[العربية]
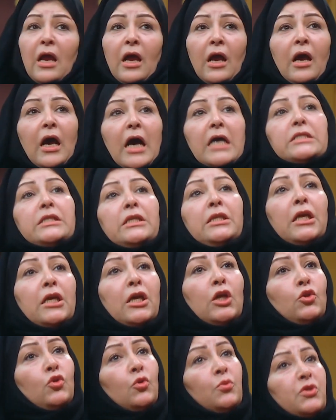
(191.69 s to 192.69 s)
قصدي انك
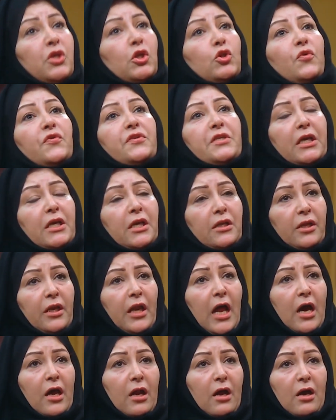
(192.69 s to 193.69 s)
انتوا مشيتوا في سكه
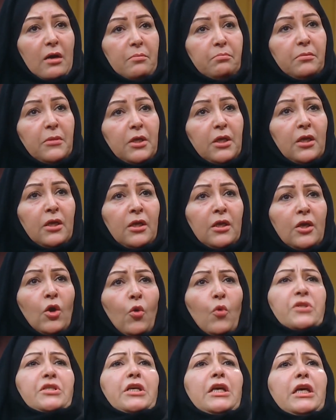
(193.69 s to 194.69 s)
الحرام
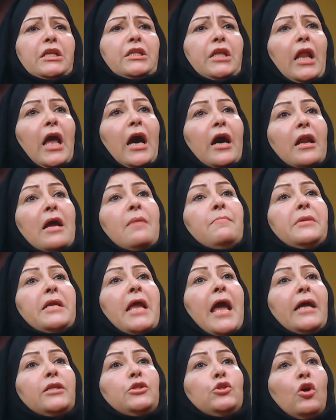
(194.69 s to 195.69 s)
وسكة الحرام
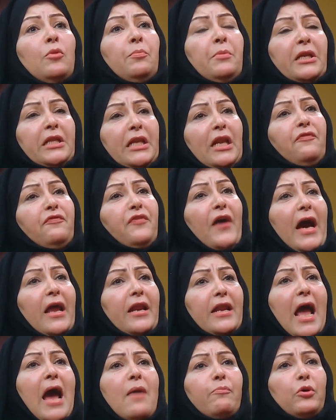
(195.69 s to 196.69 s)
ليها ديون بتلف على
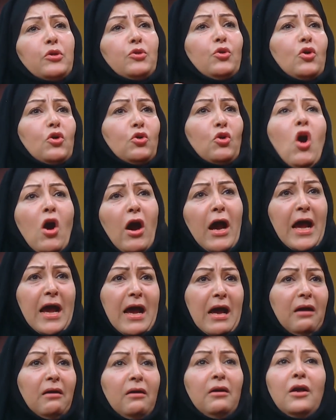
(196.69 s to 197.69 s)
الرقاب
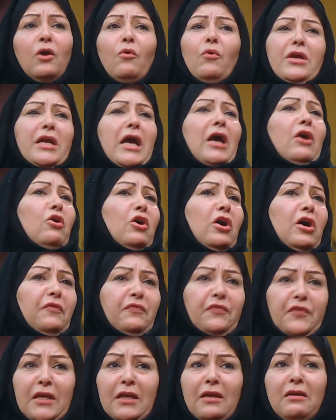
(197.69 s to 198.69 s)
وتخنقها ويا
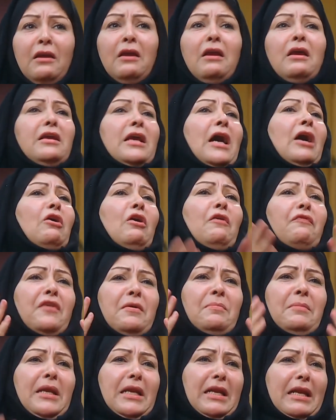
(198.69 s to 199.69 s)
خوفي يا خوفي
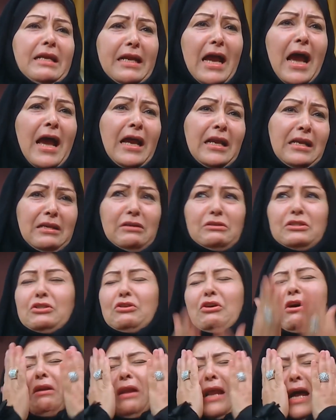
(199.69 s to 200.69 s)
من اللي جاي
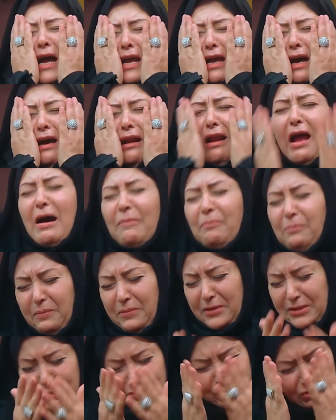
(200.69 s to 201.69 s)
استرها يا رب
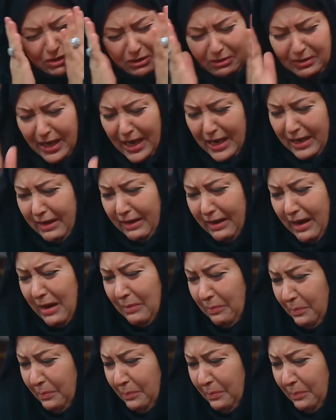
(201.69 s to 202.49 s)
استرها يا رب